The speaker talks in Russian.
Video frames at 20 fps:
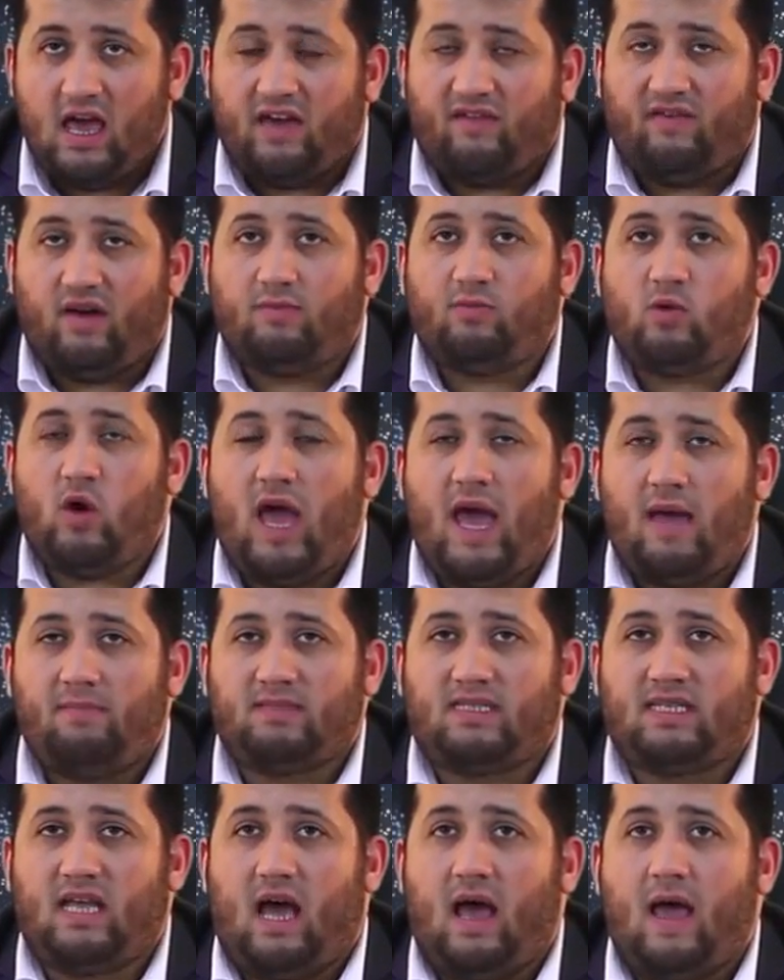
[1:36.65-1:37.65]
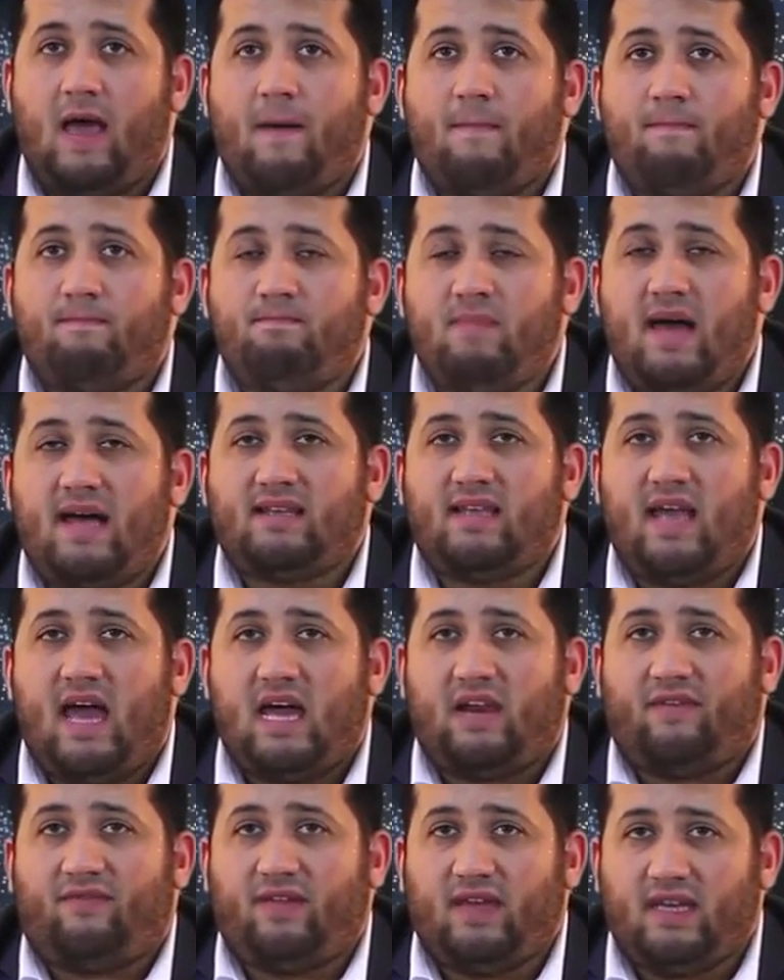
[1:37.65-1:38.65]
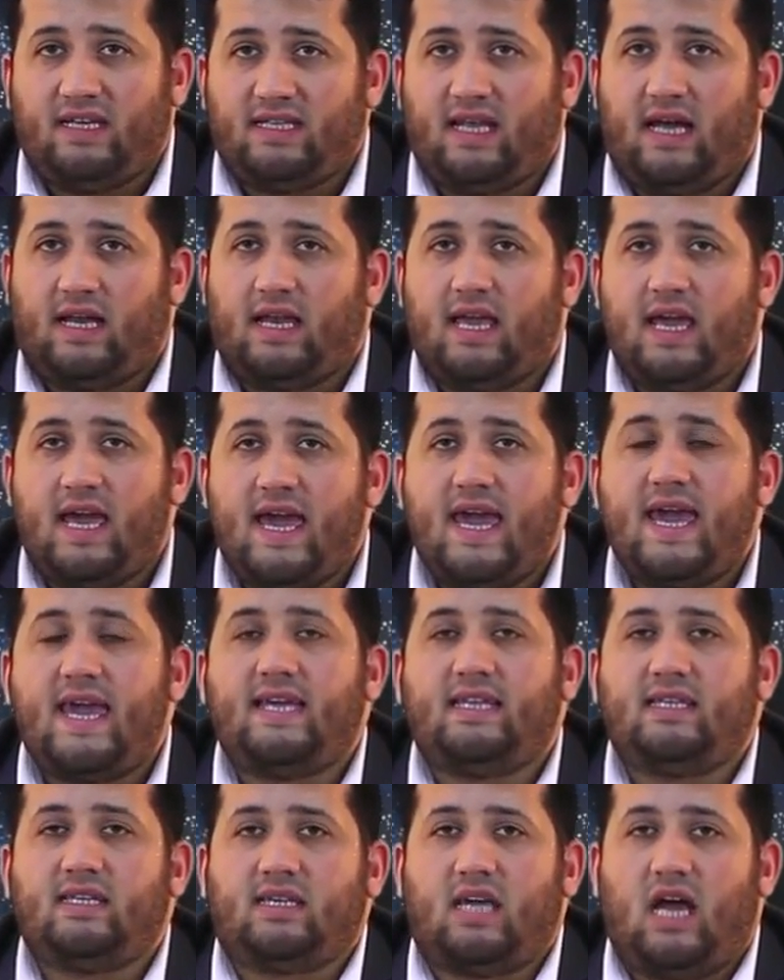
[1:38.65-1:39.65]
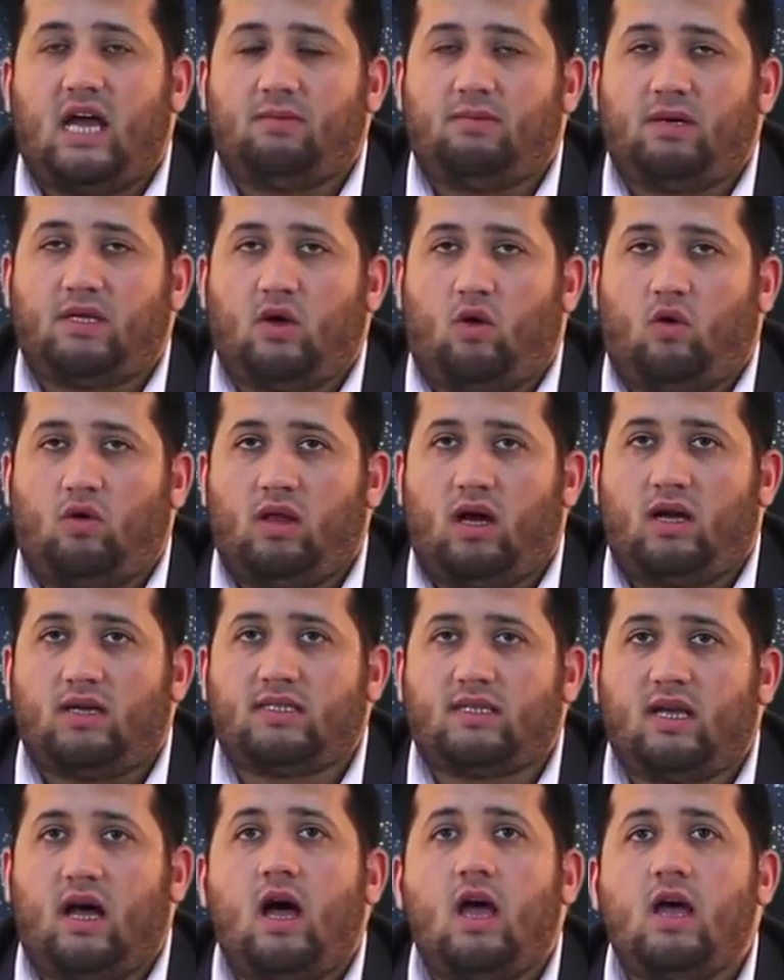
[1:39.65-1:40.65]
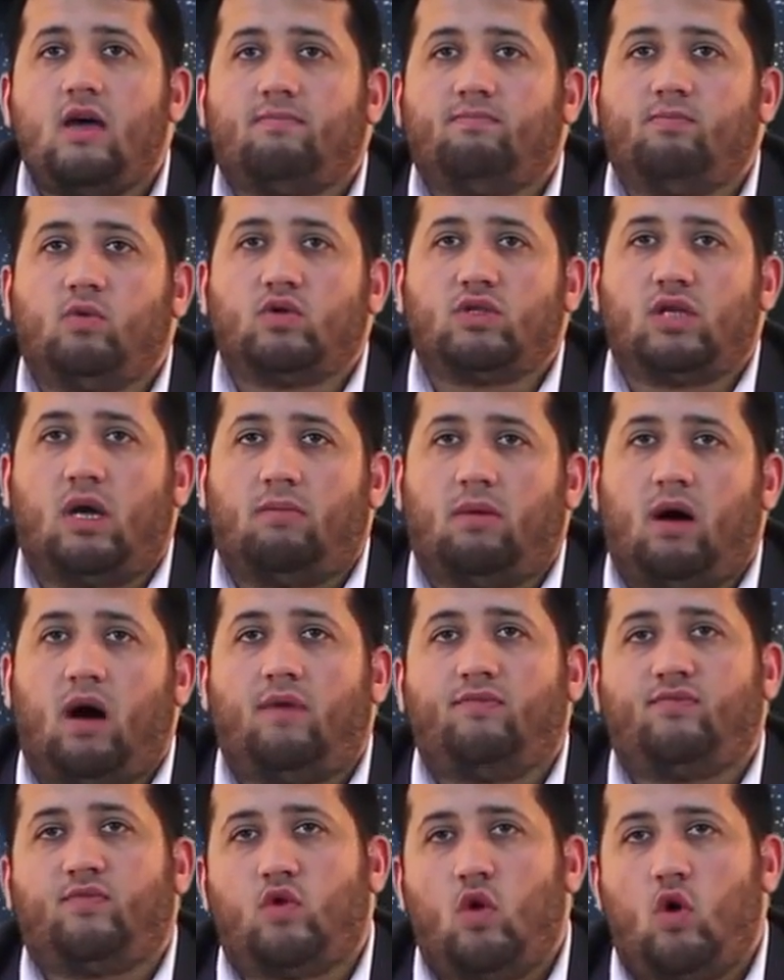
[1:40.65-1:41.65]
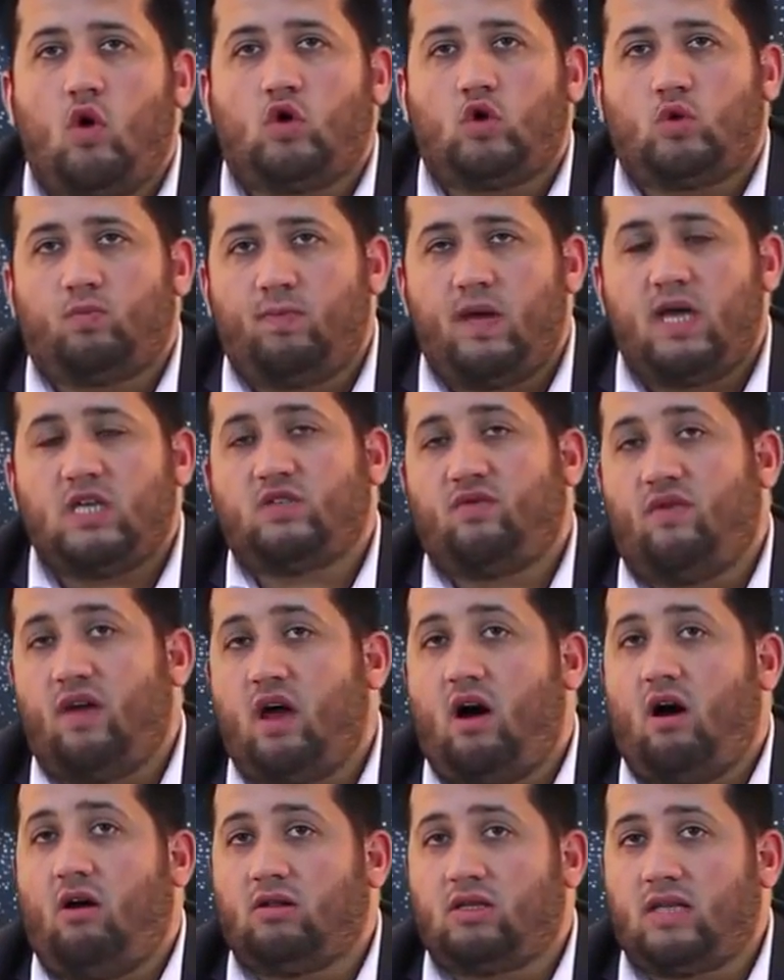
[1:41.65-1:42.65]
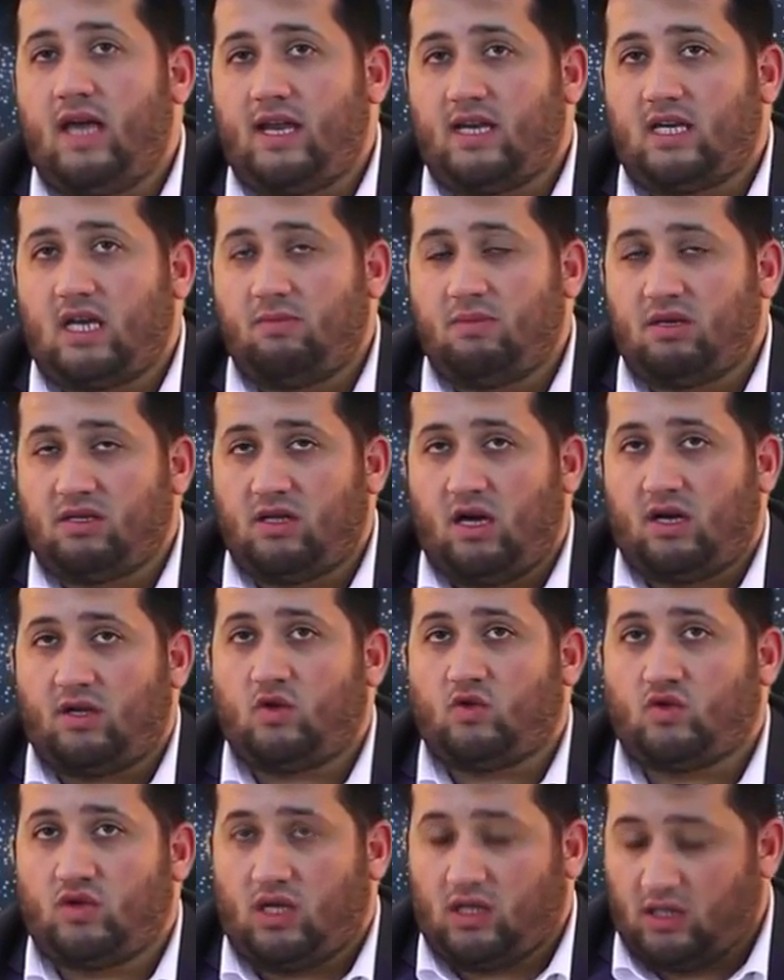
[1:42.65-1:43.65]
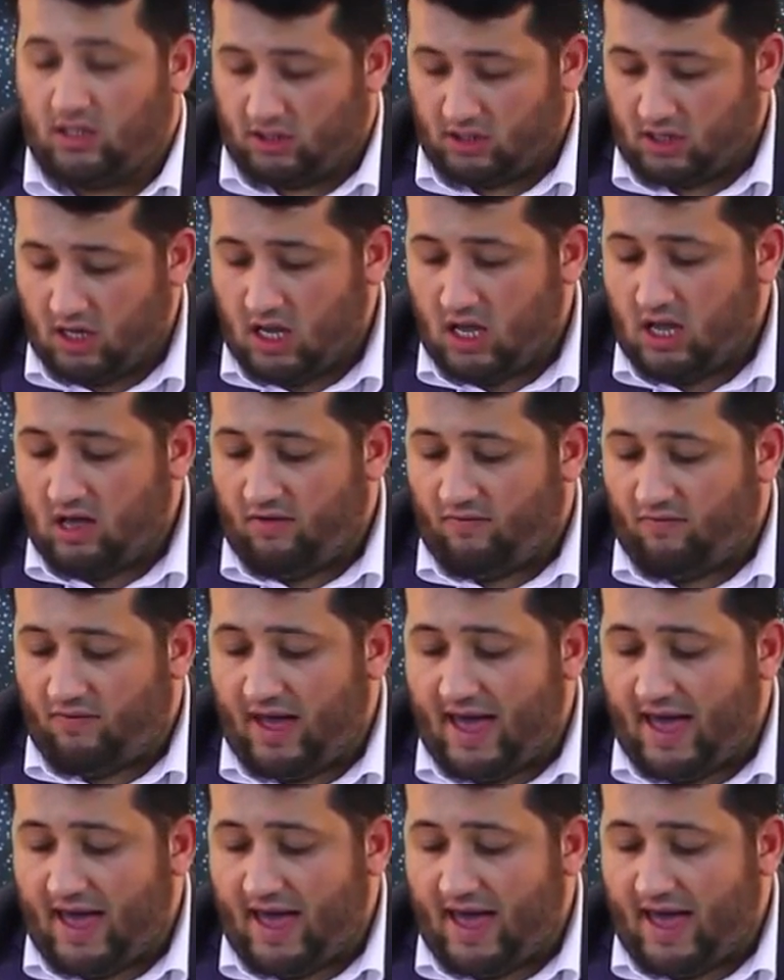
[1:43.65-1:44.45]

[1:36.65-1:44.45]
и она будет находиться в одном слове с буквой мед, то усиление будет на 4, 5 или 6 харака.